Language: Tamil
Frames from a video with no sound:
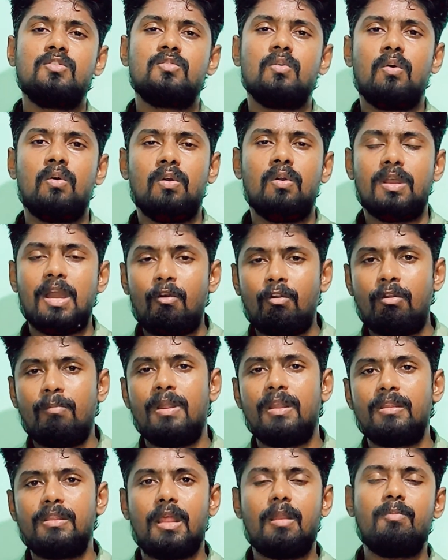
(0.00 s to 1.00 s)
ஸோ
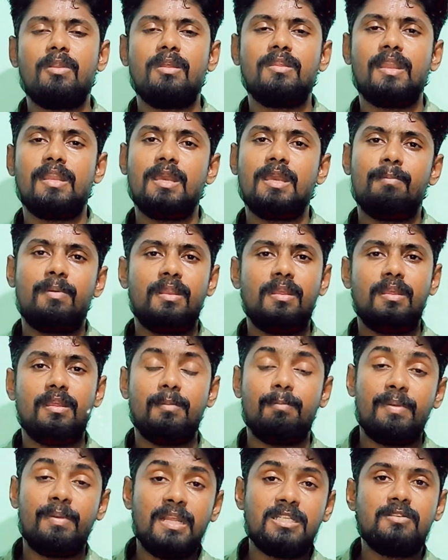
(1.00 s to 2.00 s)
கவர்மெண்ட் தரப்புலேருந்து நிறைய பேர்
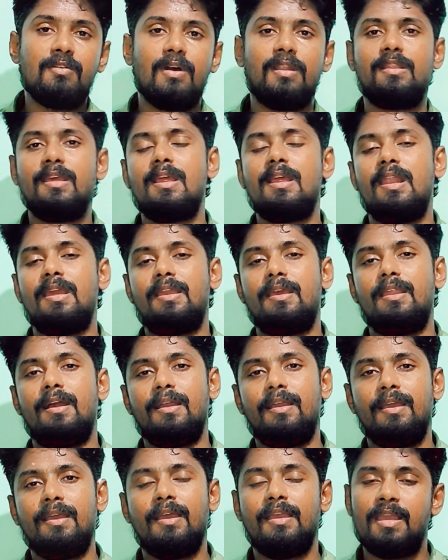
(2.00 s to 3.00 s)
பேச்சுவார்த்தைக்கு
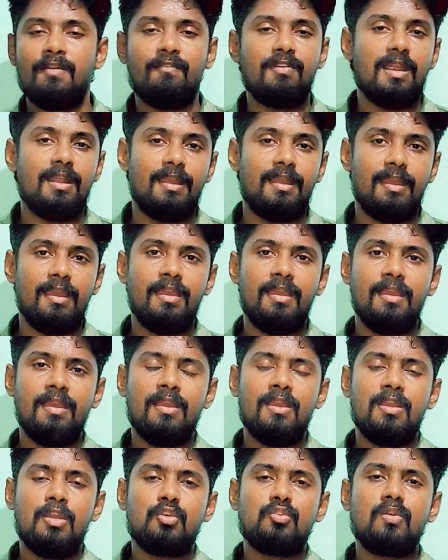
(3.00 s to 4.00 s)
அழைக்கிறாங்க எப்கானியை
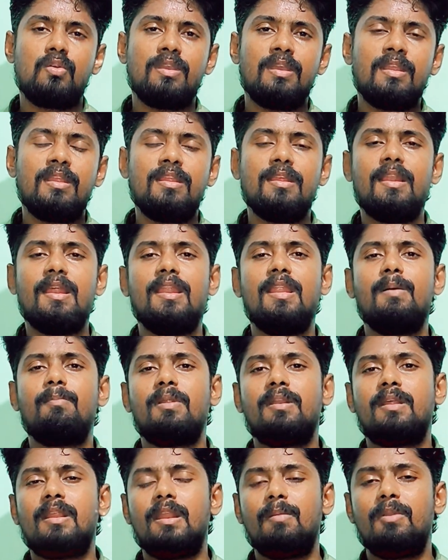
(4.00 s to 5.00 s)
ஸோ இறுதியில் என்ன
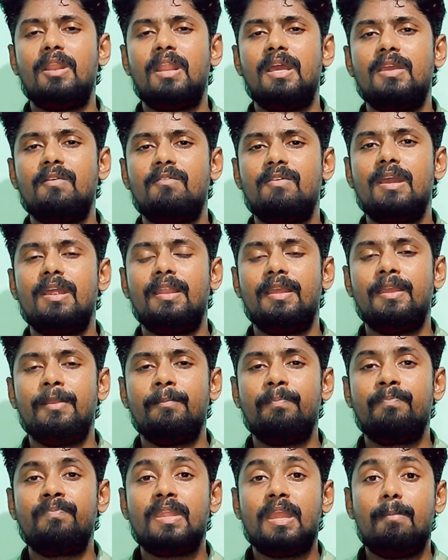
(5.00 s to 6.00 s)
பண்ணுறாரு அப்படின்னா எப்கானி
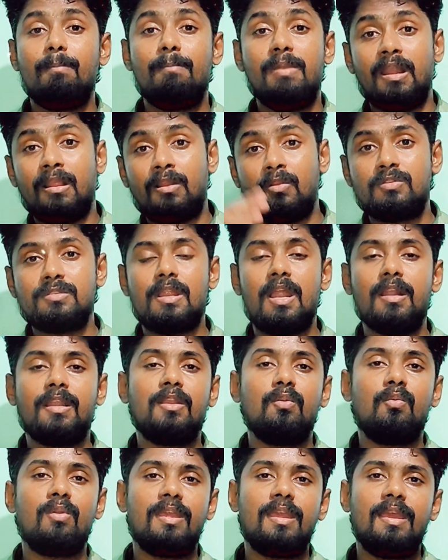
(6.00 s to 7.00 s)
பெலரூஸ்
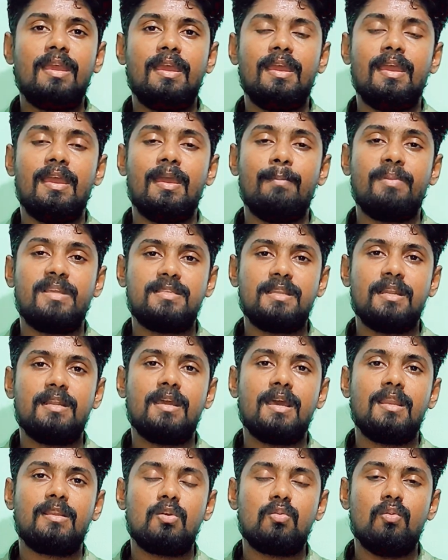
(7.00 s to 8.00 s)
நாட்டினுடைய
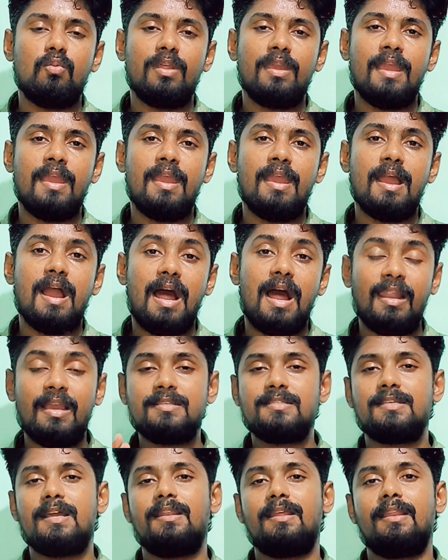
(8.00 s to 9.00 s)
பிரசிடெண்டாக இருக்கக்கூடிய
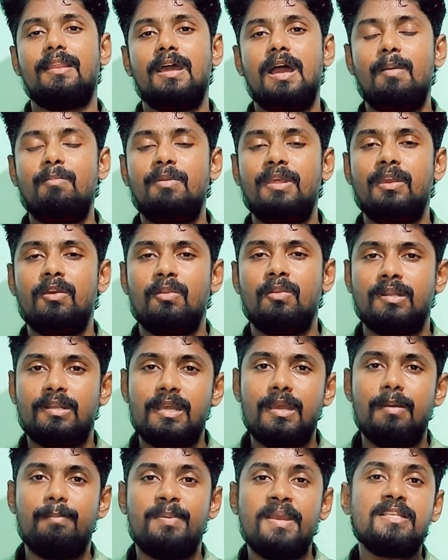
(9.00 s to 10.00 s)
அலெக்சாண்டர்
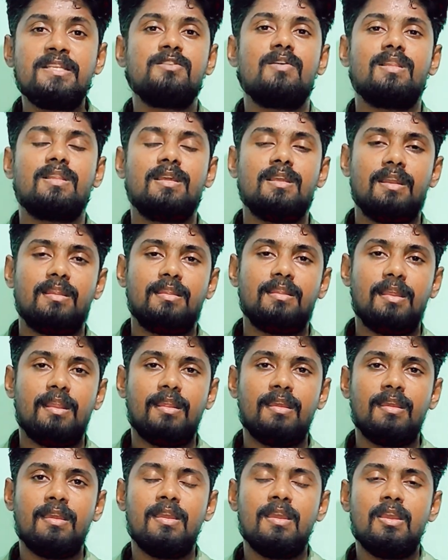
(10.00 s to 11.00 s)
அப்படிங்கிறவர்கிட்ட பேச்சுவார்த்தை
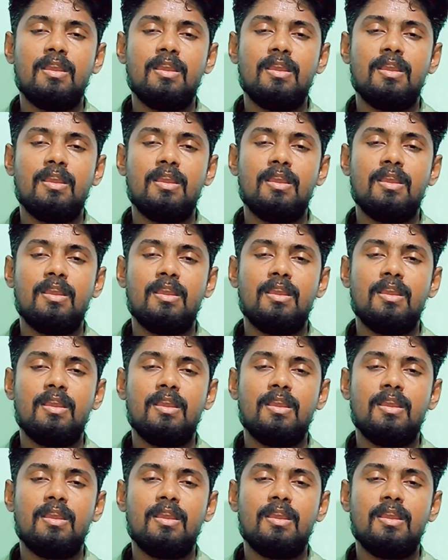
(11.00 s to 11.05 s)
நடத்துறாரு